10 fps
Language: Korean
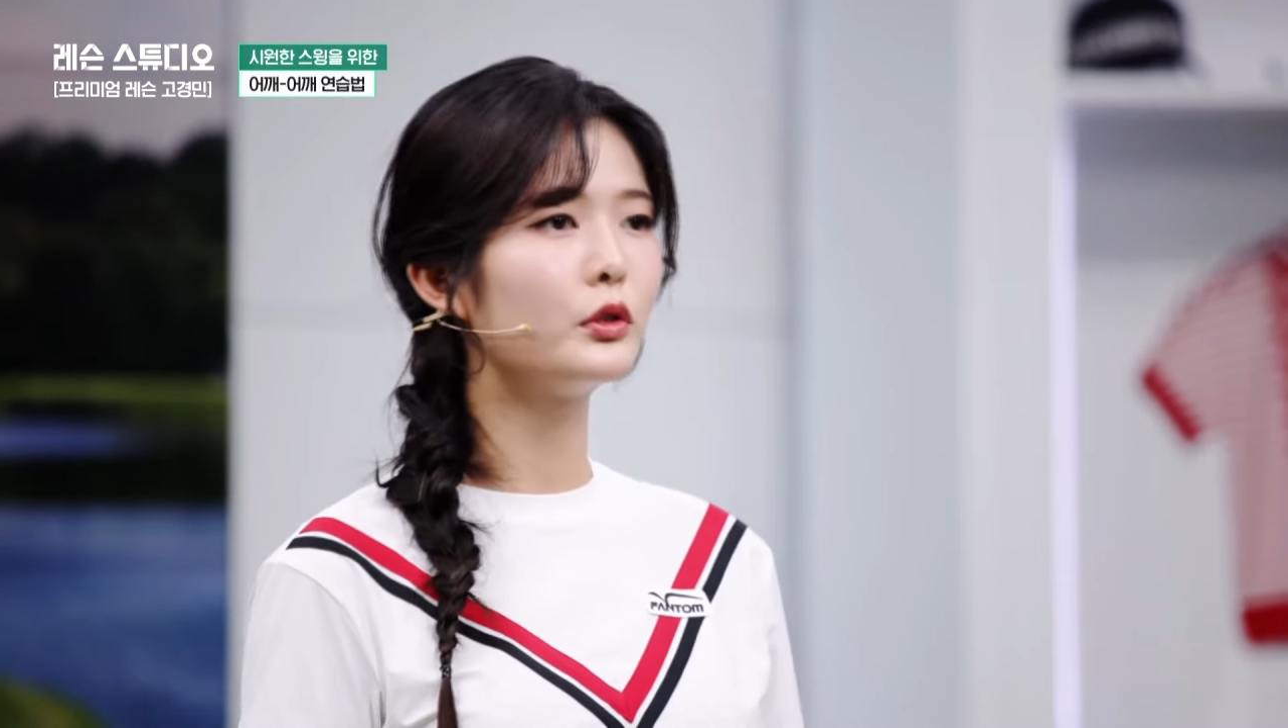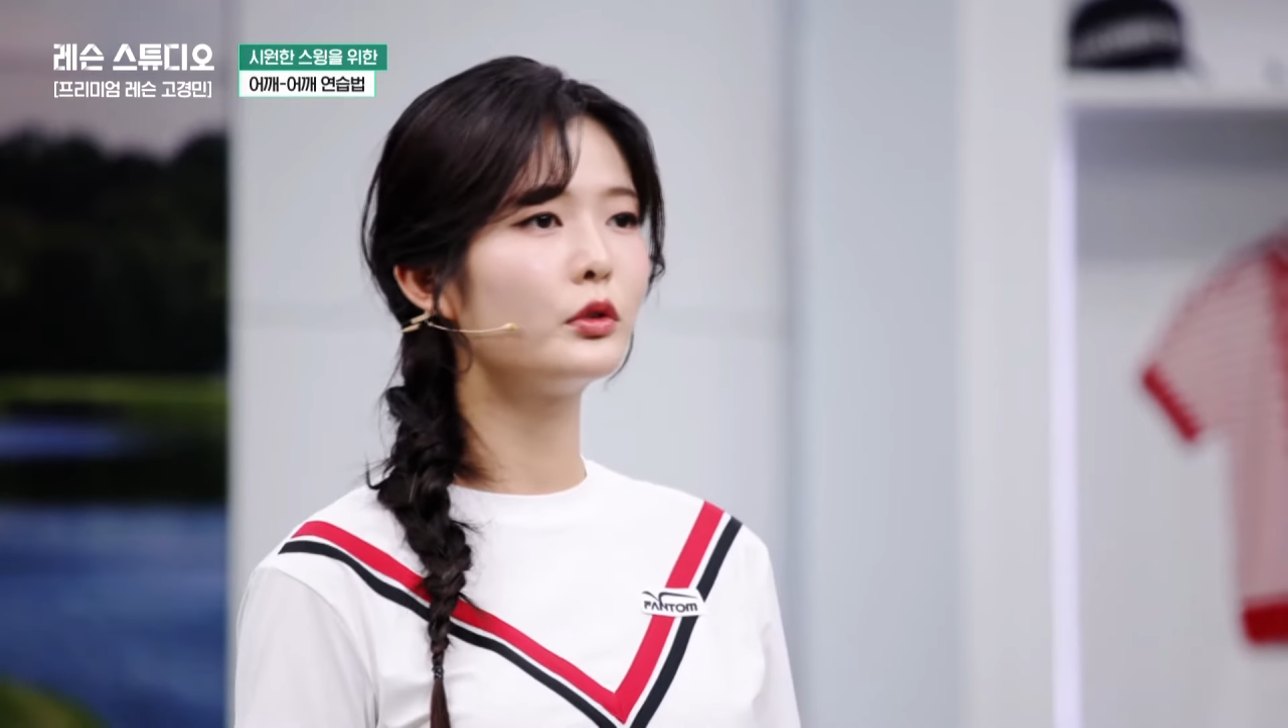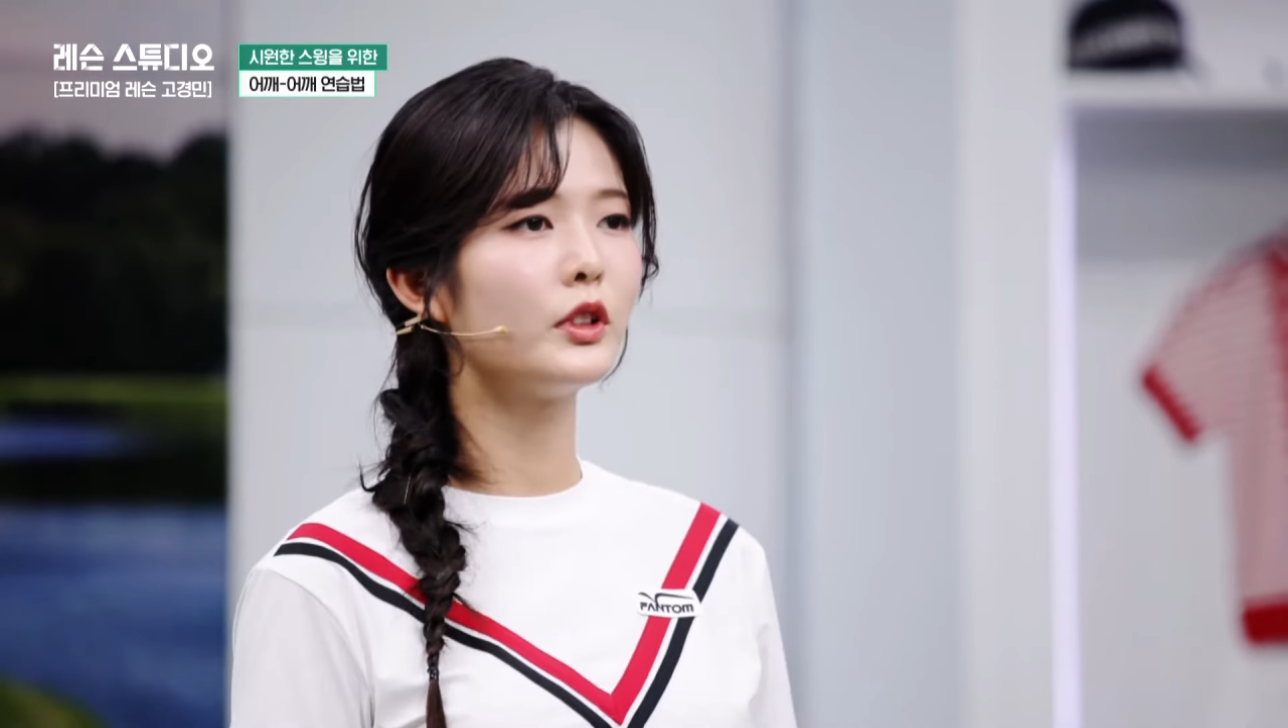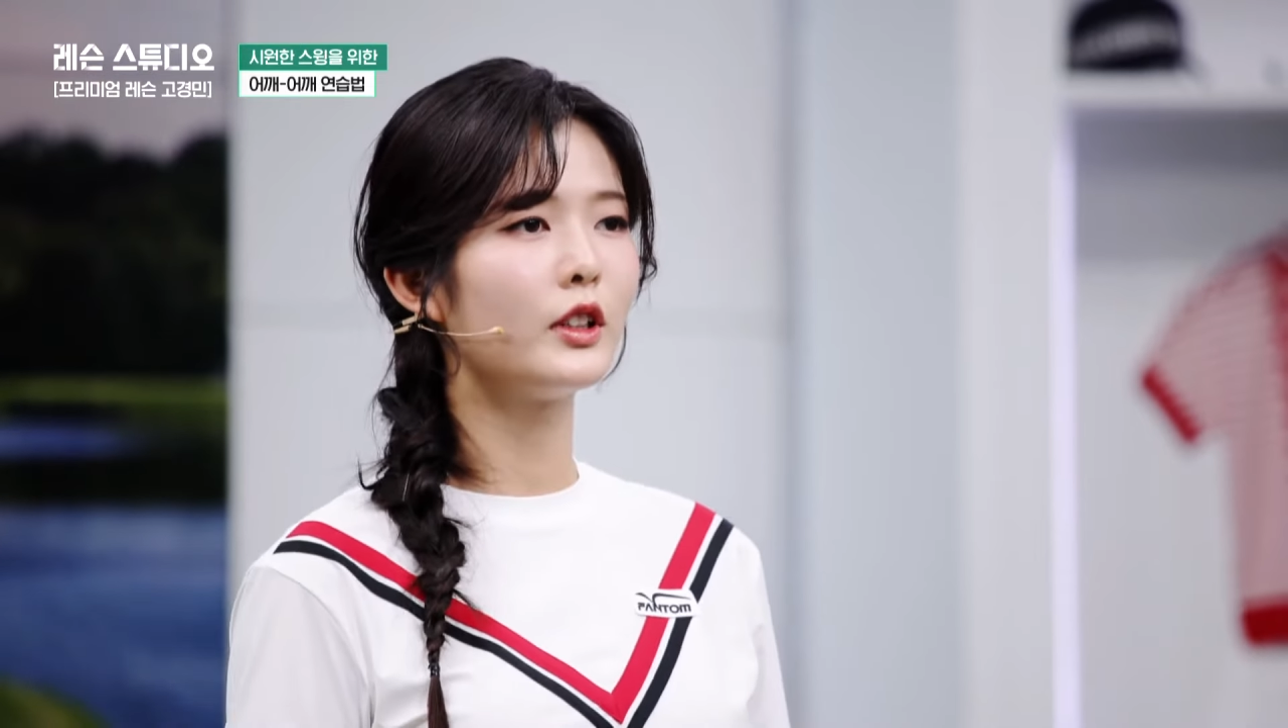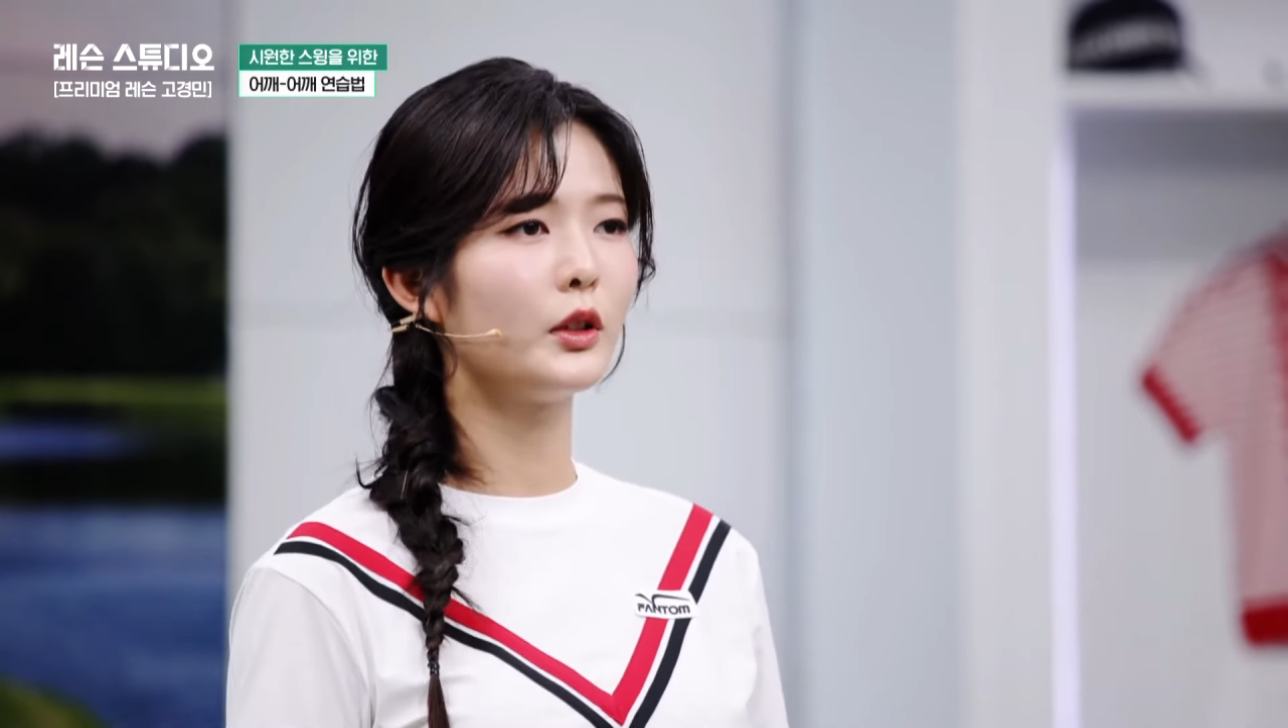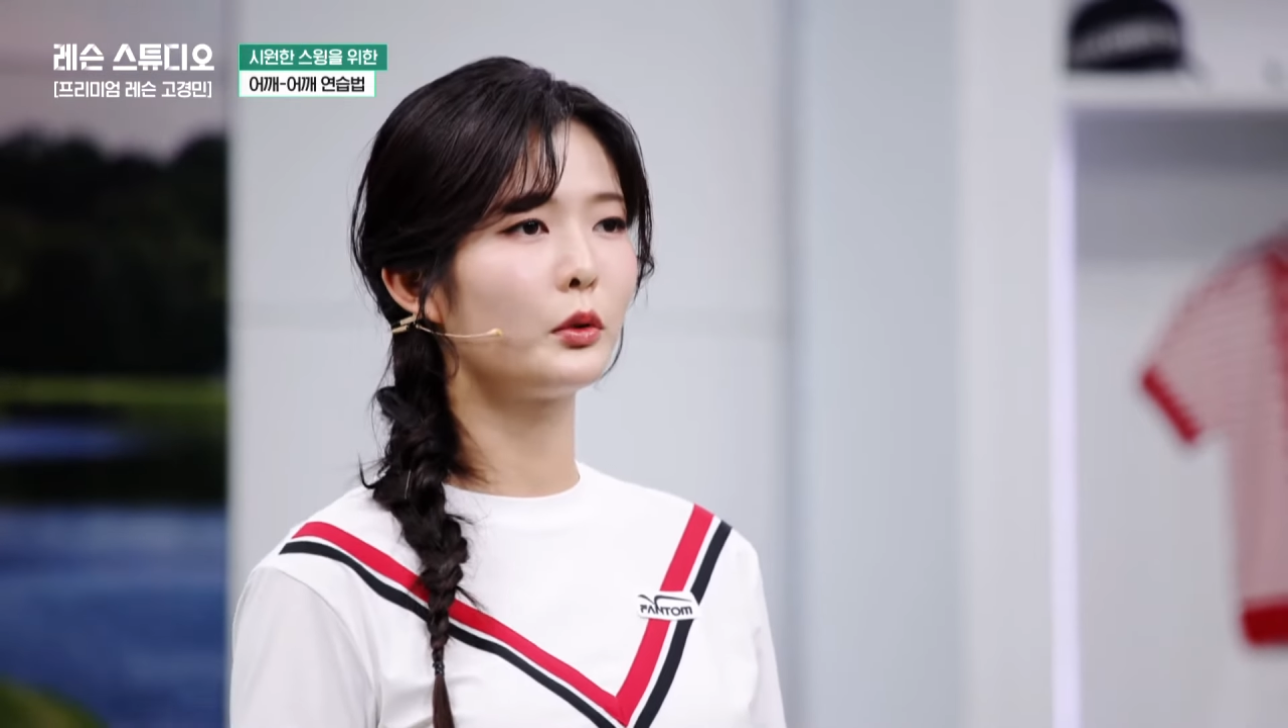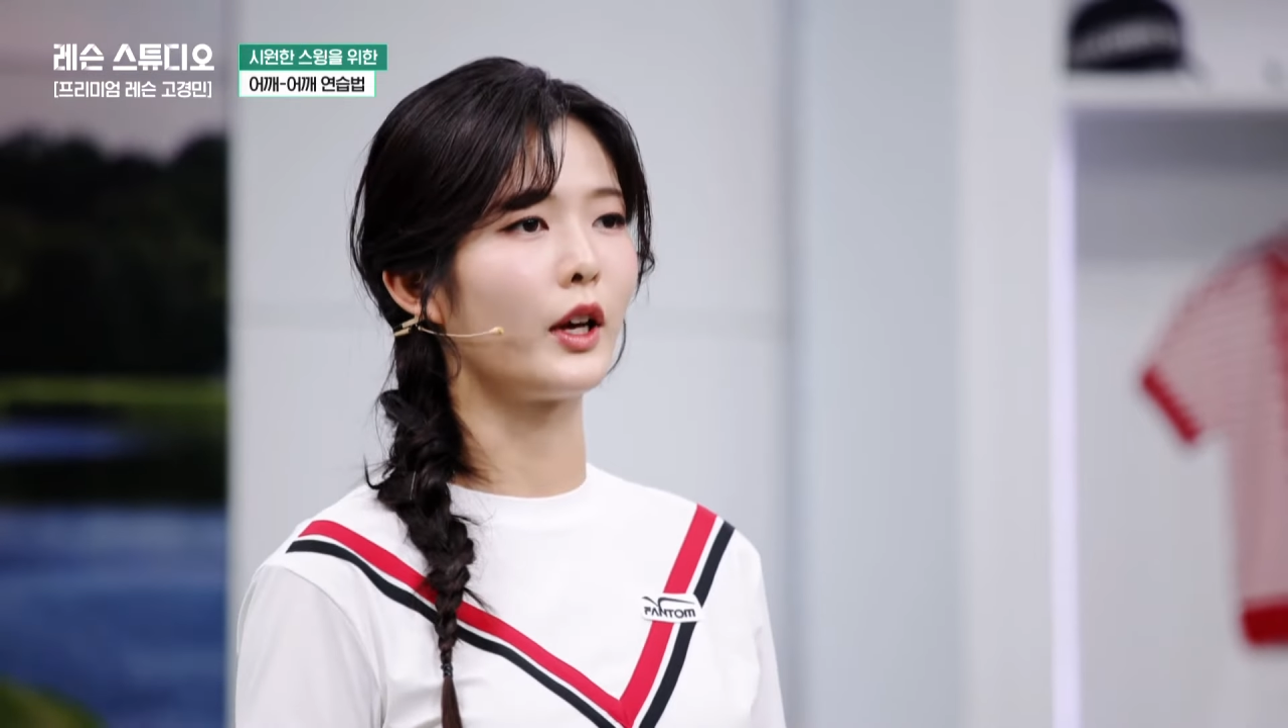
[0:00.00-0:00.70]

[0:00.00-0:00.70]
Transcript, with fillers: 스윙을 해도